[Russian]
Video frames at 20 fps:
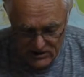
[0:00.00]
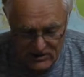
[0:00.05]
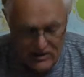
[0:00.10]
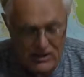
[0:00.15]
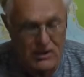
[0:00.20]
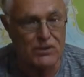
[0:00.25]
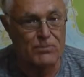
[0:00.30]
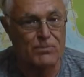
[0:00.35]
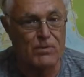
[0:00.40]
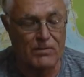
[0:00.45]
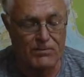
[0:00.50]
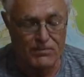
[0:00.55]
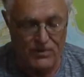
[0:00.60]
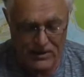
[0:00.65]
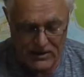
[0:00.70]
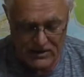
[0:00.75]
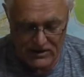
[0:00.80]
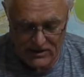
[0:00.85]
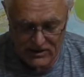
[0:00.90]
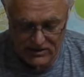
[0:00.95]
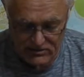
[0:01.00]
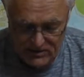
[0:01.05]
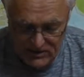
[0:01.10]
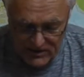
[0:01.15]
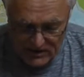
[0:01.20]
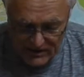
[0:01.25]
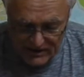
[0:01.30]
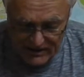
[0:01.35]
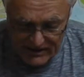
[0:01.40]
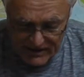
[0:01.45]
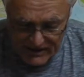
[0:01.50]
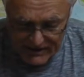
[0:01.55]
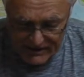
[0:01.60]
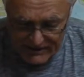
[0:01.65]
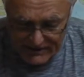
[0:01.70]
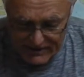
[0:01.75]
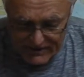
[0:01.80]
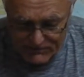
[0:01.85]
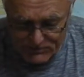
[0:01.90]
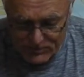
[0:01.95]
экспроприировать
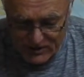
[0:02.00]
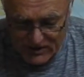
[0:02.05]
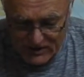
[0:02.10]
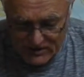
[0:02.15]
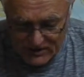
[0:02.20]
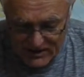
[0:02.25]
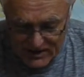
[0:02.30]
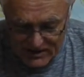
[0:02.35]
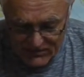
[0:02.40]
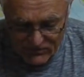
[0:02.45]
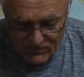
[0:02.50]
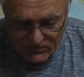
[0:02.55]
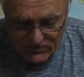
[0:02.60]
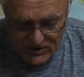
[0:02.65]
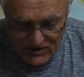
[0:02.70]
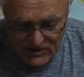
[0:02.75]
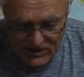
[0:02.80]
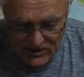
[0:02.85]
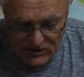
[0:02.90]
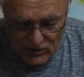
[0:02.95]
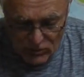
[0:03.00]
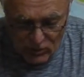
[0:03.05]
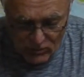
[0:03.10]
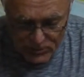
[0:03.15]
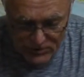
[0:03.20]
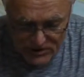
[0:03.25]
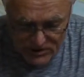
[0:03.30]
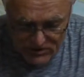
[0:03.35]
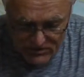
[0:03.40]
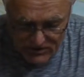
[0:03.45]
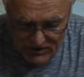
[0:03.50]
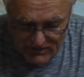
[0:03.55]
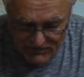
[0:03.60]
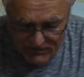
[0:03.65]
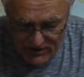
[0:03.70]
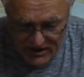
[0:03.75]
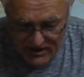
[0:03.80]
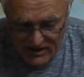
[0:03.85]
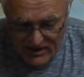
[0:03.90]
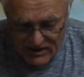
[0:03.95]
и передать во владение общества –
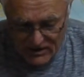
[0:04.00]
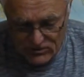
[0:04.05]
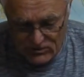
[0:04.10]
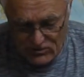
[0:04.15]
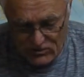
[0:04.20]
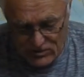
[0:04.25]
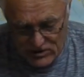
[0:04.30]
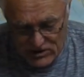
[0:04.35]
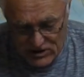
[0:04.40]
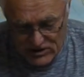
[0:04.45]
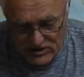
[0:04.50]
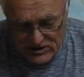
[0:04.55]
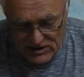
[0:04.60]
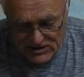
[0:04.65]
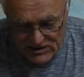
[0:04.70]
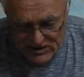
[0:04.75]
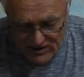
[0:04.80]
но где сельское